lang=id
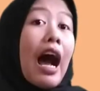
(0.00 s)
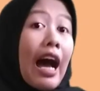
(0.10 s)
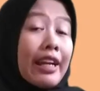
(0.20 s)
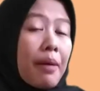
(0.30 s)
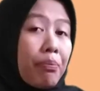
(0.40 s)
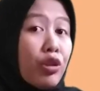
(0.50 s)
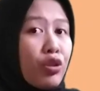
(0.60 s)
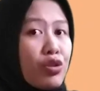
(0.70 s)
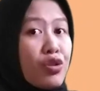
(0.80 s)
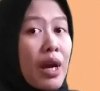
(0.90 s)
Adapun
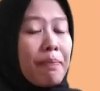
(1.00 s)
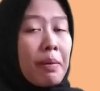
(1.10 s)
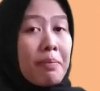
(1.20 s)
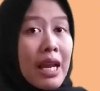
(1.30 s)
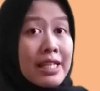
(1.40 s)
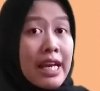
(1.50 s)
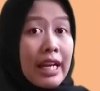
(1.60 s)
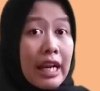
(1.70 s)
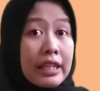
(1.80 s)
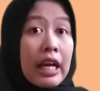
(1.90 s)
tujuan
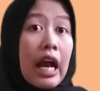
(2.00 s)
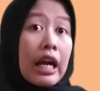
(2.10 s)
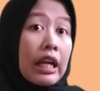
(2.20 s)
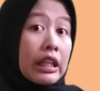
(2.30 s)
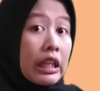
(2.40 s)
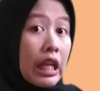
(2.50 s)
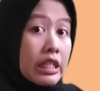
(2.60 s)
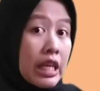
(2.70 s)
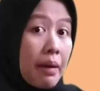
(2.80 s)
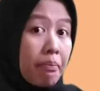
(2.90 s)
pembelajaran yang akan kita
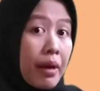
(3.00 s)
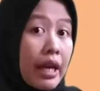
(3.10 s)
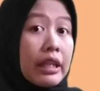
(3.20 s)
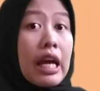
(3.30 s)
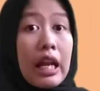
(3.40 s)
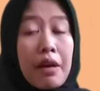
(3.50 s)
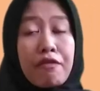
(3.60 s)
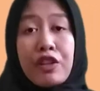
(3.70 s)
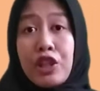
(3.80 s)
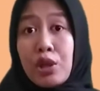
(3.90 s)
capai dalam
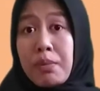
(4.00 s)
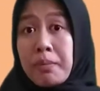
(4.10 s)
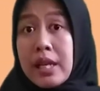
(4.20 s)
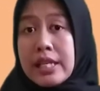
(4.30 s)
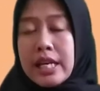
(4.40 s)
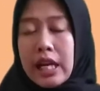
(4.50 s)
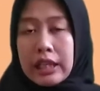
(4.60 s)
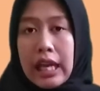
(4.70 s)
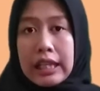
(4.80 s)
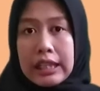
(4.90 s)
video pembelajaran
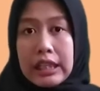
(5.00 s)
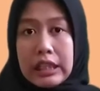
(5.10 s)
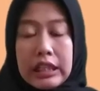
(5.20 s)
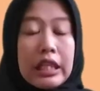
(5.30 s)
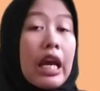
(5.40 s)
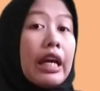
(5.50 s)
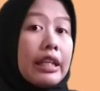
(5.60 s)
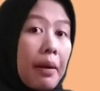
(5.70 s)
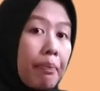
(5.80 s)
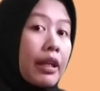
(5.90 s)
kali ini,
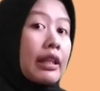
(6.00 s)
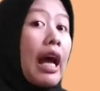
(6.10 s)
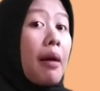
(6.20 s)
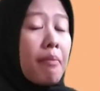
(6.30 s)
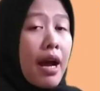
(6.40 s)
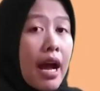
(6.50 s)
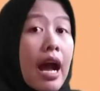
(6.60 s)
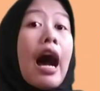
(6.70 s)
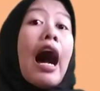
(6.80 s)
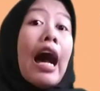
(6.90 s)
yang pertama,
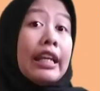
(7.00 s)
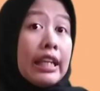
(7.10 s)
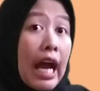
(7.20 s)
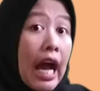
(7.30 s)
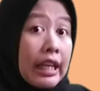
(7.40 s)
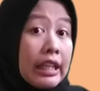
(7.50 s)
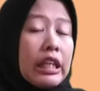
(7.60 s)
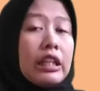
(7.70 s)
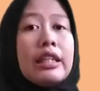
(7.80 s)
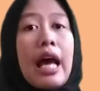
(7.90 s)

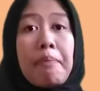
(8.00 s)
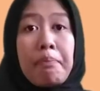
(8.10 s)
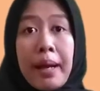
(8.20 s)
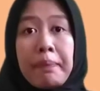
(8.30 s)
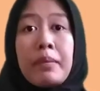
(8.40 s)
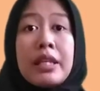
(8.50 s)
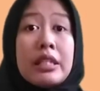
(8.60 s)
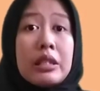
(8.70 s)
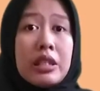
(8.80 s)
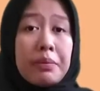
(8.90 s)
adik-adik dapat
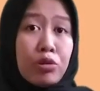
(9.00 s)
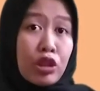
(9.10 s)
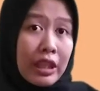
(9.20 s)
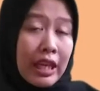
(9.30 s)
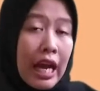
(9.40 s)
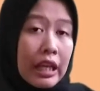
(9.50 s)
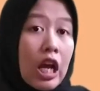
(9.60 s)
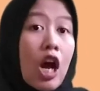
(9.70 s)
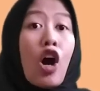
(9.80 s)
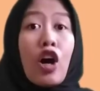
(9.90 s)
menyebutkan
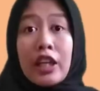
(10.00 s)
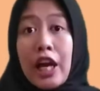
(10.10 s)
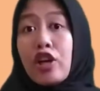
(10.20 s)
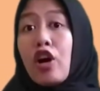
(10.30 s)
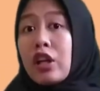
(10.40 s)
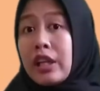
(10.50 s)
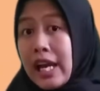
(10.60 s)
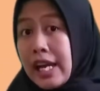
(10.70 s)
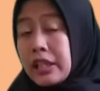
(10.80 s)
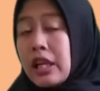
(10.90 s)

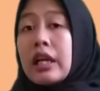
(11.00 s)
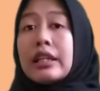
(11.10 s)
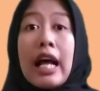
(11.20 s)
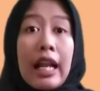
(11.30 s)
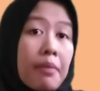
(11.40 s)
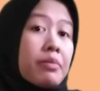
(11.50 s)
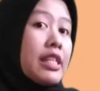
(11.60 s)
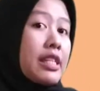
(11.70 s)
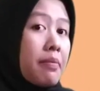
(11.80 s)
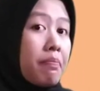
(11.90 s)
organ-organ dalam
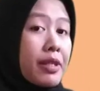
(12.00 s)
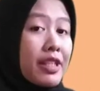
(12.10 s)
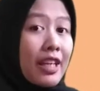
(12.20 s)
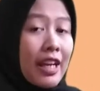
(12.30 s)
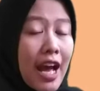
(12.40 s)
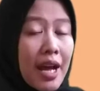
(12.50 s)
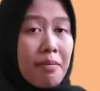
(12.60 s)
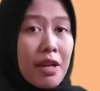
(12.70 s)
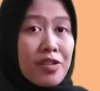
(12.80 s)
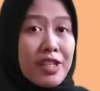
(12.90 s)
sistem
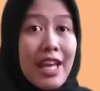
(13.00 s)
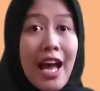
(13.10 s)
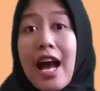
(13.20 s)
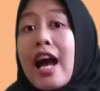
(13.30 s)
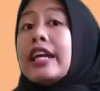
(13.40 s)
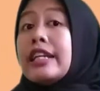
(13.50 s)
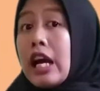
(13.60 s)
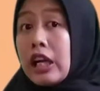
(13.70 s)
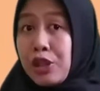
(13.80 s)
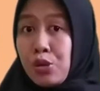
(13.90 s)
pencernaan manusia.
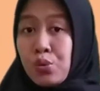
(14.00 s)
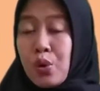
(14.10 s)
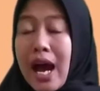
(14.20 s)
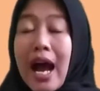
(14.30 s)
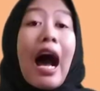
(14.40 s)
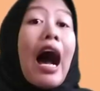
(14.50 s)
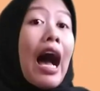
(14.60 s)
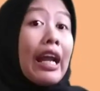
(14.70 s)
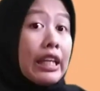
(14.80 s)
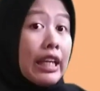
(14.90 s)
Yang kedua,
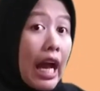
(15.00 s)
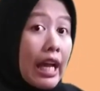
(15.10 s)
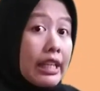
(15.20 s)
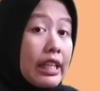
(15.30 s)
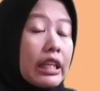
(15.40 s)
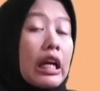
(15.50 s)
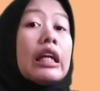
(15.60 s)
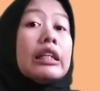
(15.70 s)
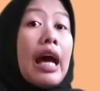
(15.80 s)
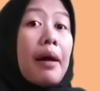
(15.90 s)
adik-adik
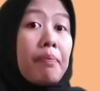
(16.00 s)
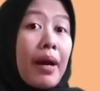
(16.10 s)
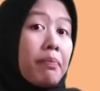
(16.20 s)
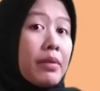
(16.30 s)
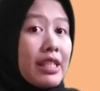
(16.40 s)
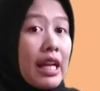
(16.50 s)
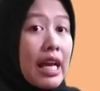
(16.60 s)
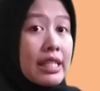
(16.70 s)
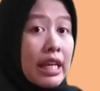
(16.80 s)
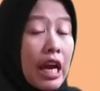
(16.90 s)
dapat
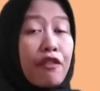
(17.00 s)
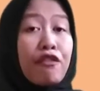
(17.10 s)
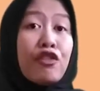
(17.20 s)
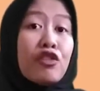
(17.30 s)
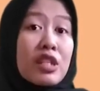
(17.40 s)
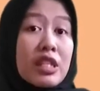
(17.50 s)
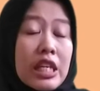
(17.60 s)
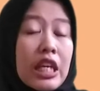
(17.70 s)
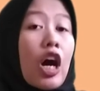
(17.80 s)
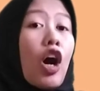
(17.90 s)
menjelaskan
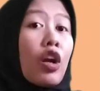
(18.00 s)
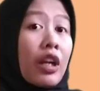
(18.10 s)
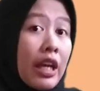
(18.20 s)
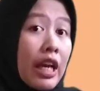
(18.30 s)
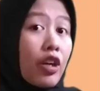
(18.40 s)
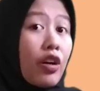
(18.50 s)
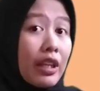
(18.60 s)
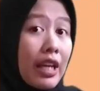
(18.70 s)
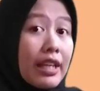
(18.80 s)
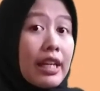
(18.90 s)
fungsi
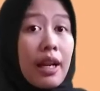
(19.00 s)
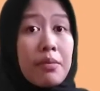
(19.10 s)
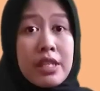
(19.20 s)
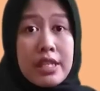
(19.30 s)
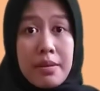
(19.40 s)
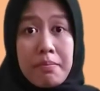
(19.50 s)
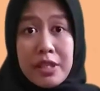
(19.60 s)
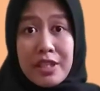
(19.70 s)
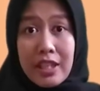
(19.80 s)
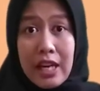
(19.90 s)
organ-organ dalam sistem
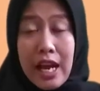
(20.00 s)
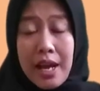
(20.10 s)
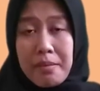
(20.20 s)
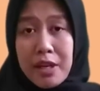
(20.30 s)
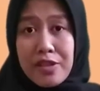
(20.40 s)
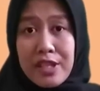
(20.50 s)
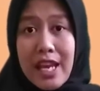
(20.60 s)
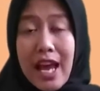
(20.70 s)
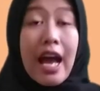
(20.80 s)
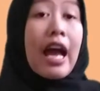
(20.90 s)
pencernaan
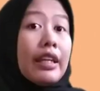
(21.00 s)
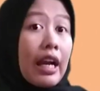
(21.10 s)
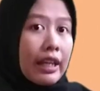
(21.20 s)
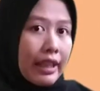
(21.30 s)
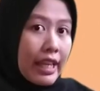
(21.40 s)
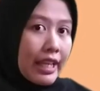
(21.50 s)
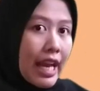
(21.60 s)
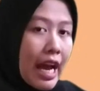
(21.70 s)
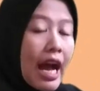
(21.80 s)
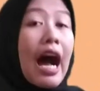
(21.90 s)
manusia. Yang
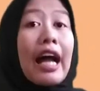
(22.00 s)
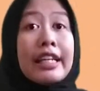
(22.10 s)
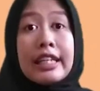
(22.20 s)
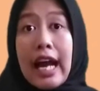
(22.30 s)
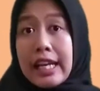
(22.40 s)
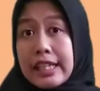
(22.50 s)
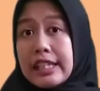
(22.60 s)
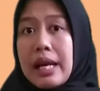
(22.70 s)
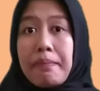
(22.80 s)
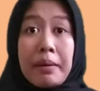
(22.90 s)
ketiga,
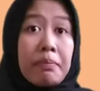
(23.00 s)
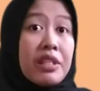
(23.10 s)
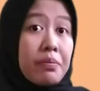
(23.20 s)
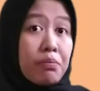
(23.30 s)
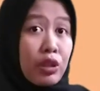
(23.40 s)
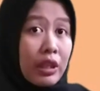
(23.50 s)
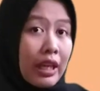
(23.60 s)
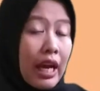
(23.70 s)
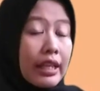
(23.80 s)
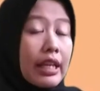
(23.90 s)
adik-adik dapat
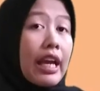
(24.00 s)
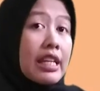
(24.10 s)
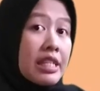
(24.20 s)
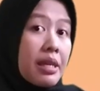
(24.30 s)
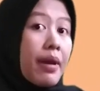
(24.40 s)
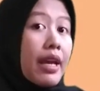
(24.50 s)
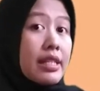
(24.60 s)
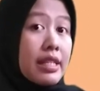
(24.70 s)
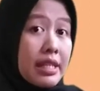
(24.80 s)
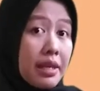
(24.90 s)
menyebutkan
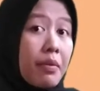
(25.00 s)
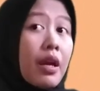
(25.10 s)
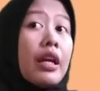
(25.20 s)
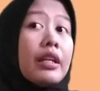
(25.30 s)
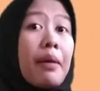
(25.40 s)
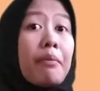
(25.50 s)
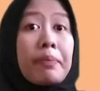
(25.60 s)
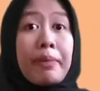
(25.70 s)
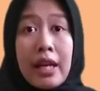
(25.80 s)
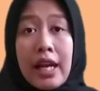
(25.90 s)
enzim-enzim yang
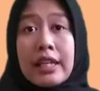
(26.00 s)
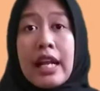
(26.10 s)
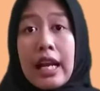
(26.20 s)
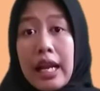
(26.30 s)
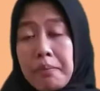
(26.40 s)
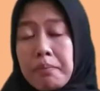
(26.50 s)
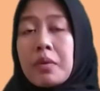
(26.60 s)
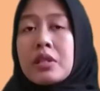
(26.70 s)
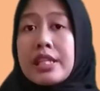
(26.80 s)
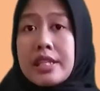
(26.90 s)
berperan dalam
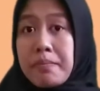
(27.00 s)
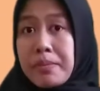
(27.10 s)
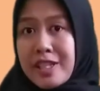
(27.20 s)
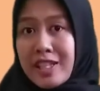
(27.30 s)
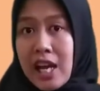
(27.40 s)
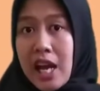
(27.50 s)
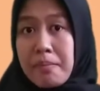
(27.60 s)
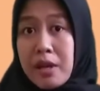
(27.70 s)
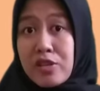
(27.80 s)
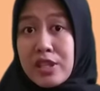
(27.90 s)
sistem pencernaan
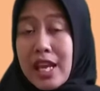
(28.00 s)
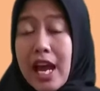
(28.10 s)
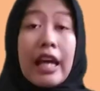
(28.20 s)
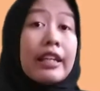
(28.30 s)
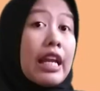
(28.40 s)
manusia.